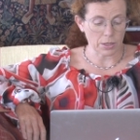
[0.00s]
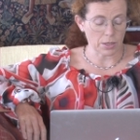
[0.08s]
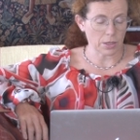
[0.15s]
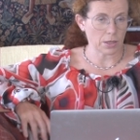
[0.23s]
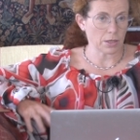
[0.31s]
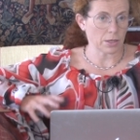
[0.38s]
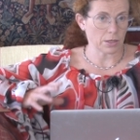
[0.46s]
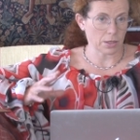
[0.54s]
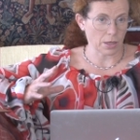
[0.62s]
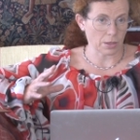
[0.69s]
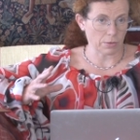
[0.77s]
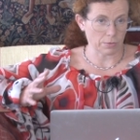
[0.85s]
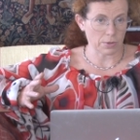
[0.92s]
И
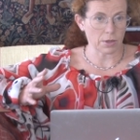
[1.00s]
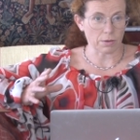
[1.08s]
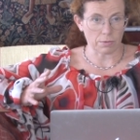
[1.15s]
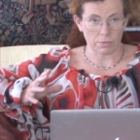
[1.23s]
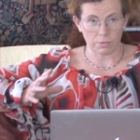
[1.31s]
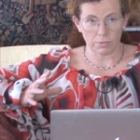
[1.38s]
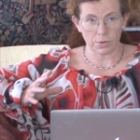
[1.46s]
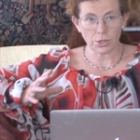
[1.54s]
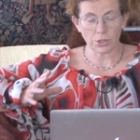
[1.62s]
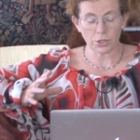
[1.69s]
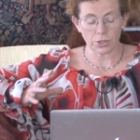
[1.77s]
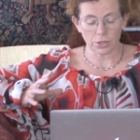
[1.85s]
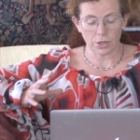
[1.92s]
я две
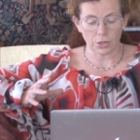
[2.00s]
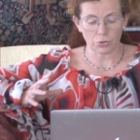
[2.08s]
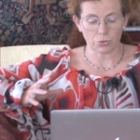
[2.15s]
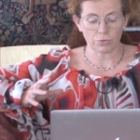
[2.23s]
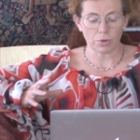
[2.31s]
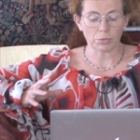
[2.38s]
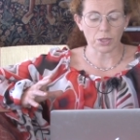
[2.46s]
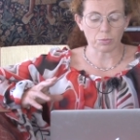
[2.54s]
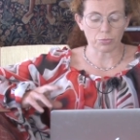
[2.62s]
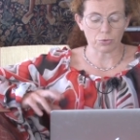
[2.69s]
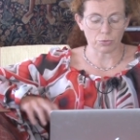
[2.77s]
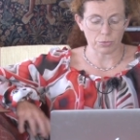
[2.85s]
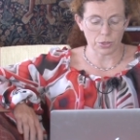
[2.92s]
вещи хочу вам
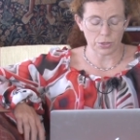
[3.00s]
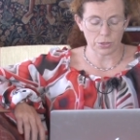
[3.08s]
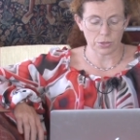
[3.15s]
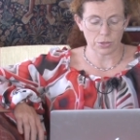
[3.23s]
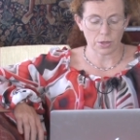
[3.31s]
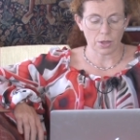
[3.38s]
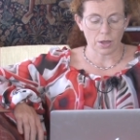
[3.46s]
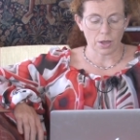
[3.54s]
напомнить.